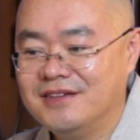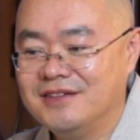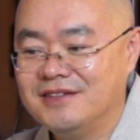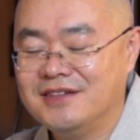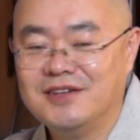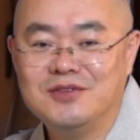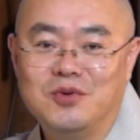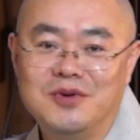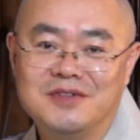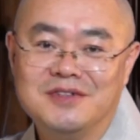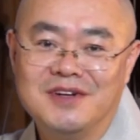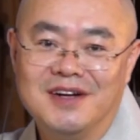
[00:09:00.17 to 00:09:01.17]
전
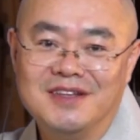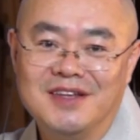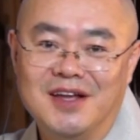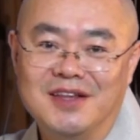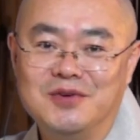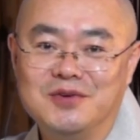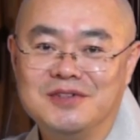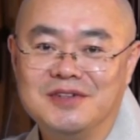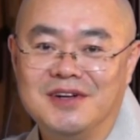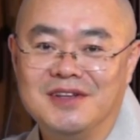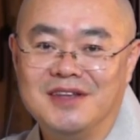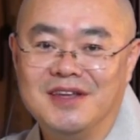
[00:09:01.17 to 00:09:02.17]
놀렸을 것 같아요, 안 놀렸을
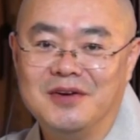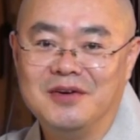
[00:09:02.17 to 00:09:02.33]
것 같아요?